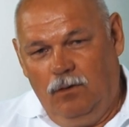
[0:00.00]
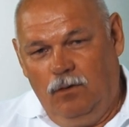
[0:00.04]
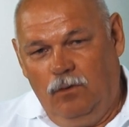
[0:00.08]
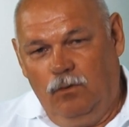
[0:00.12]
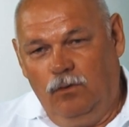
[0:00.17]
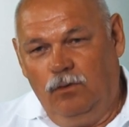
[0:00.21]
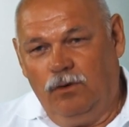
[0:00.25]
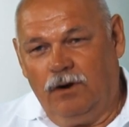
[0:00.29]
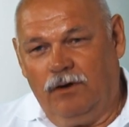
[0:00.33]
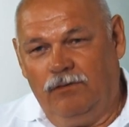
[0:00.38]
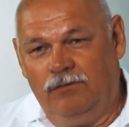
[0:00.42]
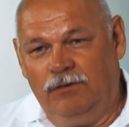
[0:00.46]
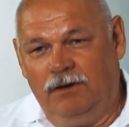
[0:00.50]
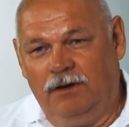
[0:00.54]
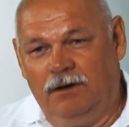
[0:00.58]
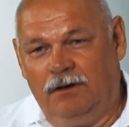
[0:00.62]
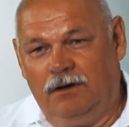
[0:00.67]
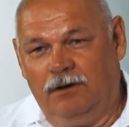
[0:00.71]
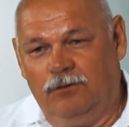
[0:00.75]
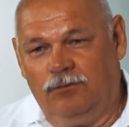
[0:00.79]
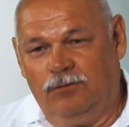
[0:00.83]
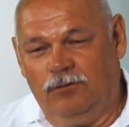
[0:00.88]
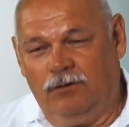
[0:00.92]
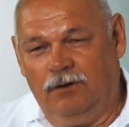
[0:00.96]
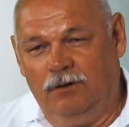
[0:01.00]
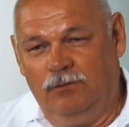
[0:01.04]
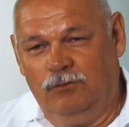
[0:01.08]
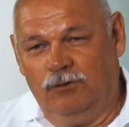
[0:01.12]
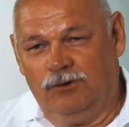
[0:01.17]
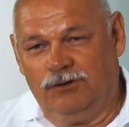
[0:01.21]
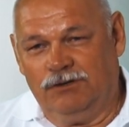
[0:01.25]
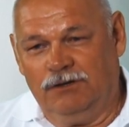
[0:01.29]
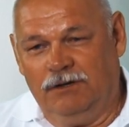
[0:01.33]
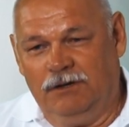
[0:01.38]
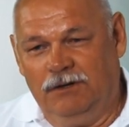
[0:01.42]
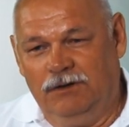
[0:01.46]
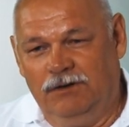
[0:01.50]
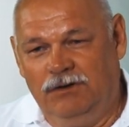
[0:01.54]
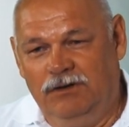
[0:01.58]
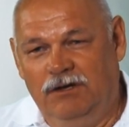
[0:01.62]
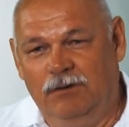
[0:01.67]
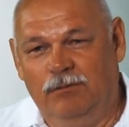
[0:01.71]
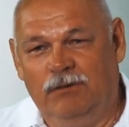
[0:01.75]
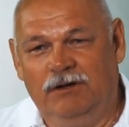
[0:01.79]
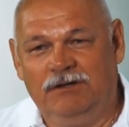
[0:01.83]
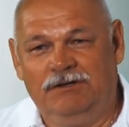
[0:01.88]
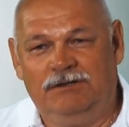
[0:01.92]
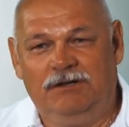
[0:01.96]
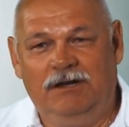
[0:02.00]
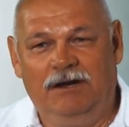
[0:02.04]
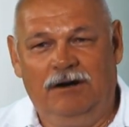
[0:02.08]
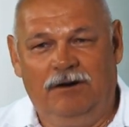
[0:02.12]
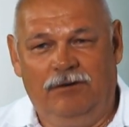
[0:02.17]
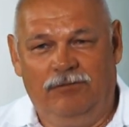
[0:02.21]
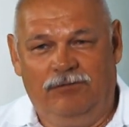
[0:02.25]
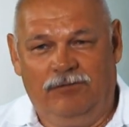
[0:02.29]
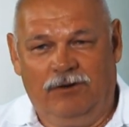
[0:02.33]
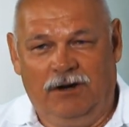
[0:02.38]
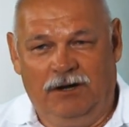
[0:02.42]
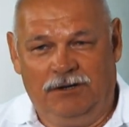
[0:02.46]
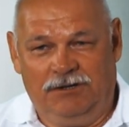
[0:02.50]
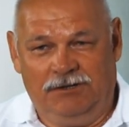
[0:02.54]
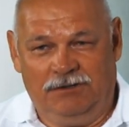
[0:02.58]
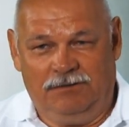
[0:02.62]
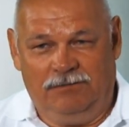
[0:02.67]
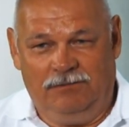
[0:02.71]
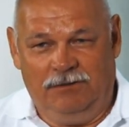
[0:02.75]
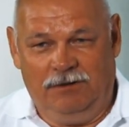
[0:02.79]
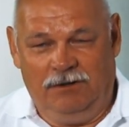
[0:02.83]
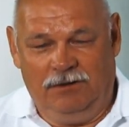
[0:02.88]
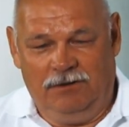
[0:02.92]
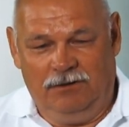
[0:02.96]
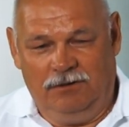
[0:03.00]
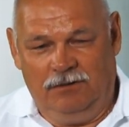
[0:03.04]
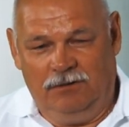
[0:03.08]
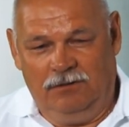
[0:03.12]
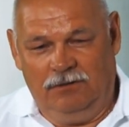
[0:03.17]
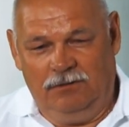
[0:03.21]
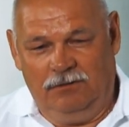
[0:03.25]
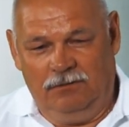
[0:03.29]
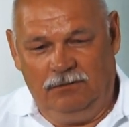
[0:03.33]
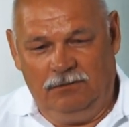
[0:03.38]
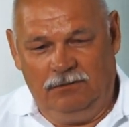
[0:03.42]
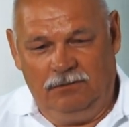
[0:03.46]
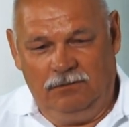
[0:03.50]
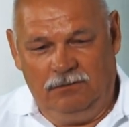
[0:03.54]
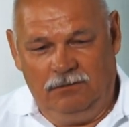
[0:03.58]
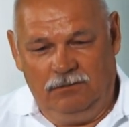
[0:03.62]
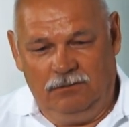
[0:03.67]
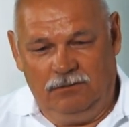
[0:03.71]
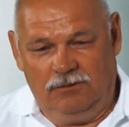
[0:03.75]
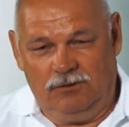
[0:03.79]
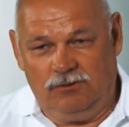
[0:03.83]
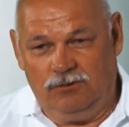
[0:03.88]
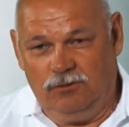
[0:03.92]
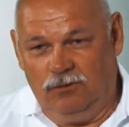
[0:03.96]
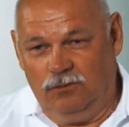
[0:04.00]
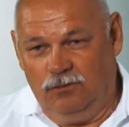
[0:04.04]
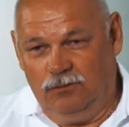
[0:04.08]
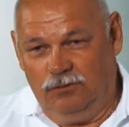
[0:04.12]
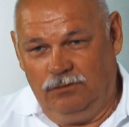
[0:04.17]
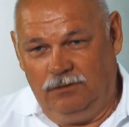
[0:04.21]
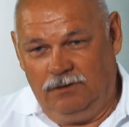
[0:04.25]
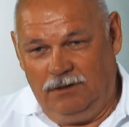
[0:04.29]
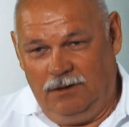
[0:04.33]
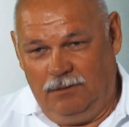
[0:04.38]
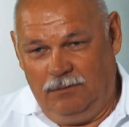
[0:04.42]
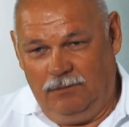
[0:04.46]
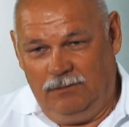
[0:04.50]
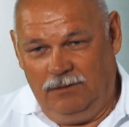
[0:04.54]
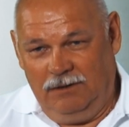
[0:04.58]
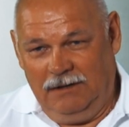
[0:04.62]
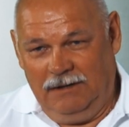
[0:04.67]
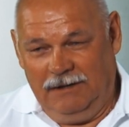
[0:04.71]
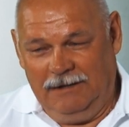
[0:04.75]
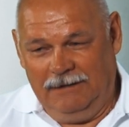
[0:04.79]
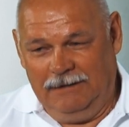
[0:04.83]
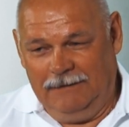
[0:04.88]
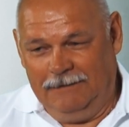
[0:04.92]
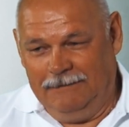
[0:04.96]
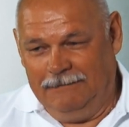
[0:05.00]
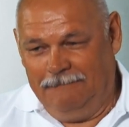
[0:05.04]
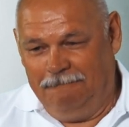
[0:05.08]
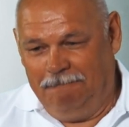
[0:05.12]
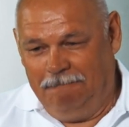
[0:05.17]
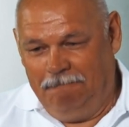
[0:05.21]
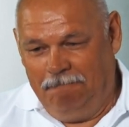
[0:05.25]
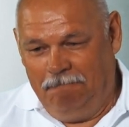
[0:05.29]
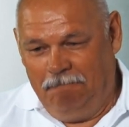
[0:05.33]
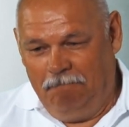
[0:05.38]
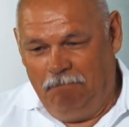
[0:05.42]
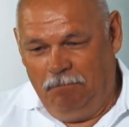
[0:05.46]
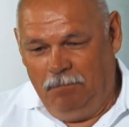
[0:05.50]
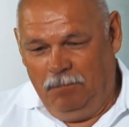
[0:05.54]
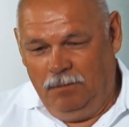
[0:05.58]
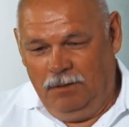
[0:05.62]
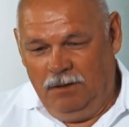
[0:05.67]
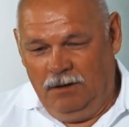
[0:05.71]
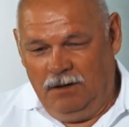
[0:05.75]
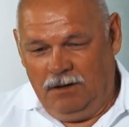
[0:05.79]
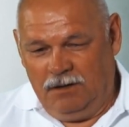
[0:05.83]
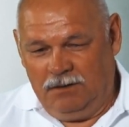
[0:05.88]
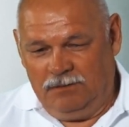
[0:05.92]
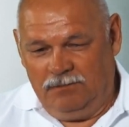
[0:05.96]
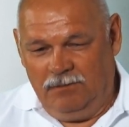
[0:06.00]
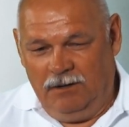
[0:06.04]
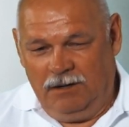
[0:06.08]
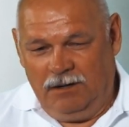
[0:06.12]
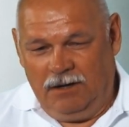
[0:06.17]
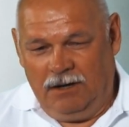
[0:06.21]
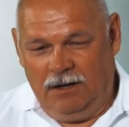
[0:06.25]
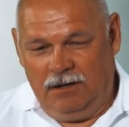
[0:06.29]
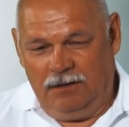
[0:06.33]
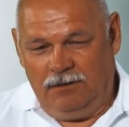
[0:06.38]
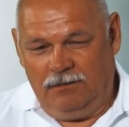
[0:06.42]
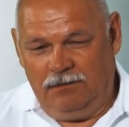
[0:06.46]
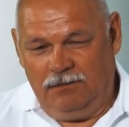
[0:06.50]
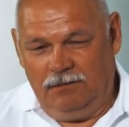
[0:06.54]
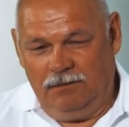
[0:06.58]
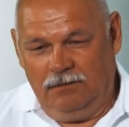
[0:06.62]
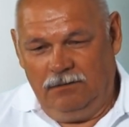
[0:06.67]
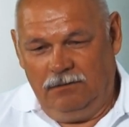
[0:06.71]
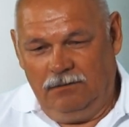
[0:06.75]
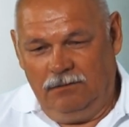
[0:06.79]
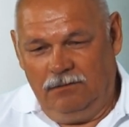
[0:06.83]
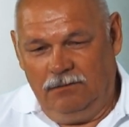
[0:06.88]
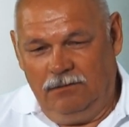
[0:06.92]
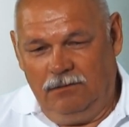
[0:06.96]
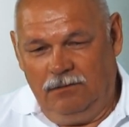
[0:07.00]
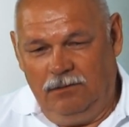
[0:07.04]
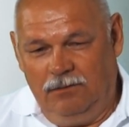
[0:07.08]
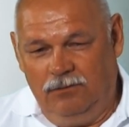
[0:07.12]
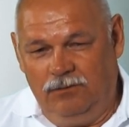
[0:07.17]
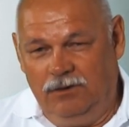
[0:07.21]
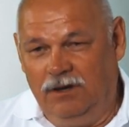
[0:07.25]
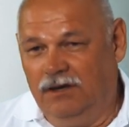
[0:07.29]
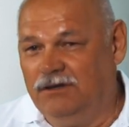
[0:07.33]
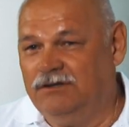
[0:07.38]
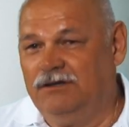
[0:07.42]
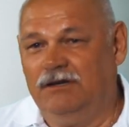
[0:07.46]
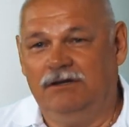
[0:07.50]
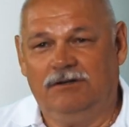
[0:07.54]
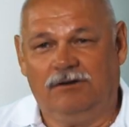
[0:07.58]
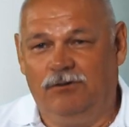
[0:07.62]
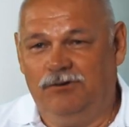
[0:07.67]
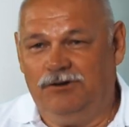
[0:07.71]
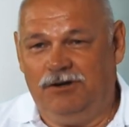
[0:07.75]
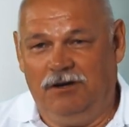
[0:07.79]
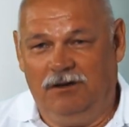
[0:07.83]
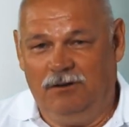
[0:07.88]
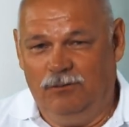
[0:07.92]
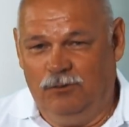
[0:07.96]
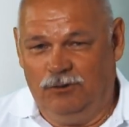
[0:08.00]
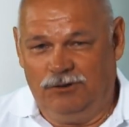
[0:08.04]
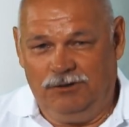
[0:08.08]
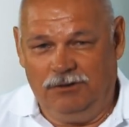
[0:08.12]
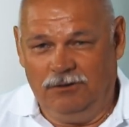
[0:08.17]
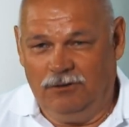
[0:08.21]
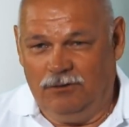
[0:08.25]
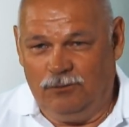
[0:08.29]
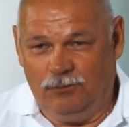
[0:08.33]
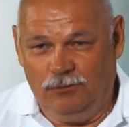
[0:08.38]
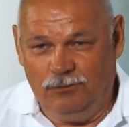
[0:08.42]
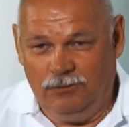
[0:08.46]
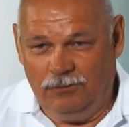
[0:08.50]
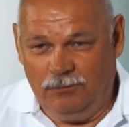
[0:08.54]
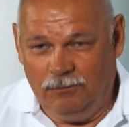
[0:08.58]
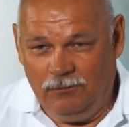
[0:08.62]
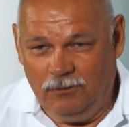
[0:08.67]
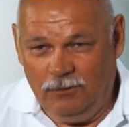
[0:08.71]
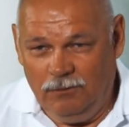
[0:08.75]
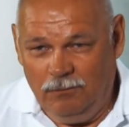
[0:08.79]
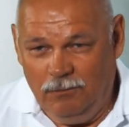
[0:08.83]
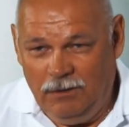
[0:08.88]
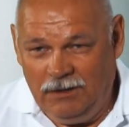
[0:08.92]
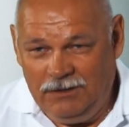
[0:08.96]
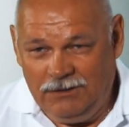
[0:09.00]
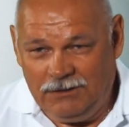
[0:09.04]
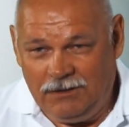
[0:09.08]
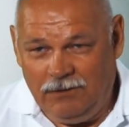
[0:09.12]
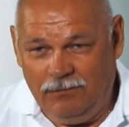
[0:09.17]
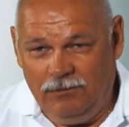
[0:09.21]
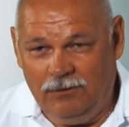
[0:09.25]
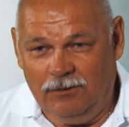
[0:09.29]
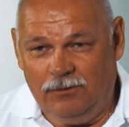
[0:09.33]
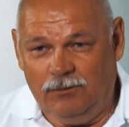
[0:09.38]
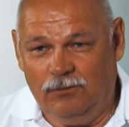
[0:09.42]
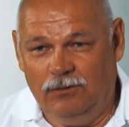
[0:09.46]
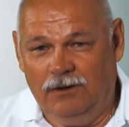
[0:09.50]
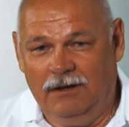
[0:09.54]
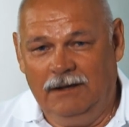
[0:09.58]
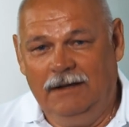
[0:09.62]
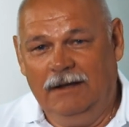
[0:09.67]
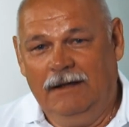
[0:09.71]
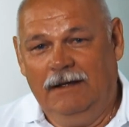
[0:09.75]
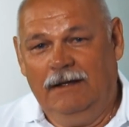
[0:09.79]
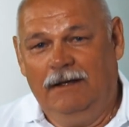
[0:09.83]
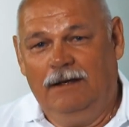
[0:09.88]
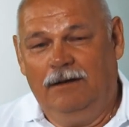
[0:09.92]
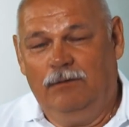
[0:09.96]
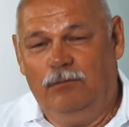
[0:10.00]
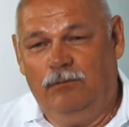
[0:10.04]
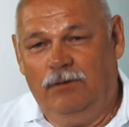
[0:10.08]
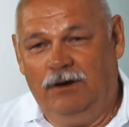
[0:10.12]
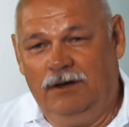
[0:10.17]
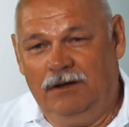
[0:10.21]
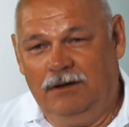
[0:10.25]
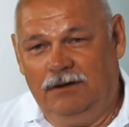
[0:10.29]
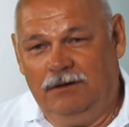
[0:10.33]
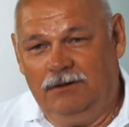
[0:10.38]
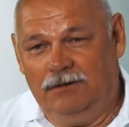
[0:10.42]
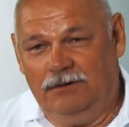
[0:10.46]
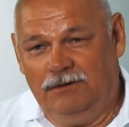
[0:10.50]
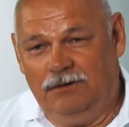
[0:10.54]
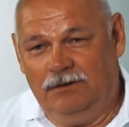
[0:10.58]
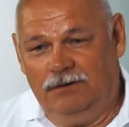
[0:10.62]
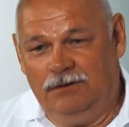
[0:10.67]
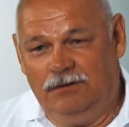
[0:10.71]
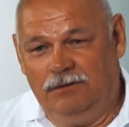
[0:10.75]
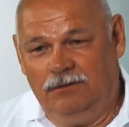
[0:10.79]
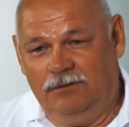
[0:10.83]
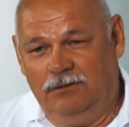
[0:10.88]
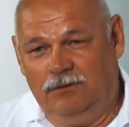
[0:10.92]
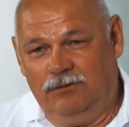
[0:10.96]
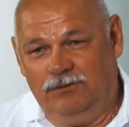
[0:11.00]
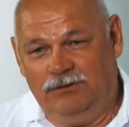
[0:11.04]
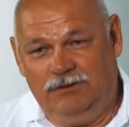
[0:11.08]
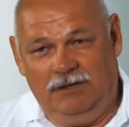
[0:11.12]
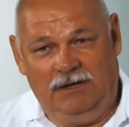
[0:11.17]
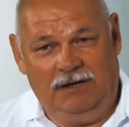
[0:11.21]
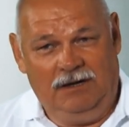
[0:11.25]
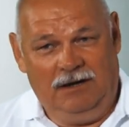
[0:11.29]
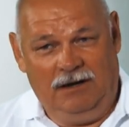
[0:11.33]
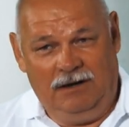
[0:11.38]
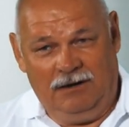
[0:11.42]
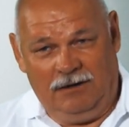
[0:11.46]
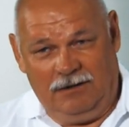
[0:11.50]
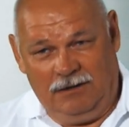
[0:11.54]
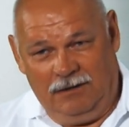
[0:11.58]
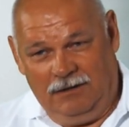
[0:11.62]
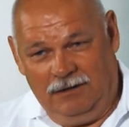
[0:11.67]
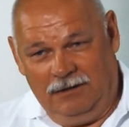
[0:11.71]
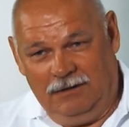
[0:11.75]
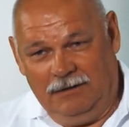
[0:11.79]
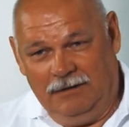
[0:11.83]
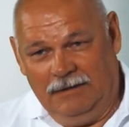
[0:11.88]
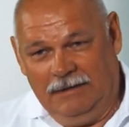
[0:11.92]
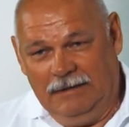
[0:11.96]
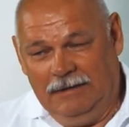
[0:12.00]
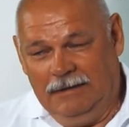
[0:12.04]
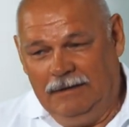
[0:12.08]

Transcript: уровня, который можно демонстрировать в качестве э, шоу там или развлекать э, людей, за исключением очень круг, близкого круга моих друзей или родных.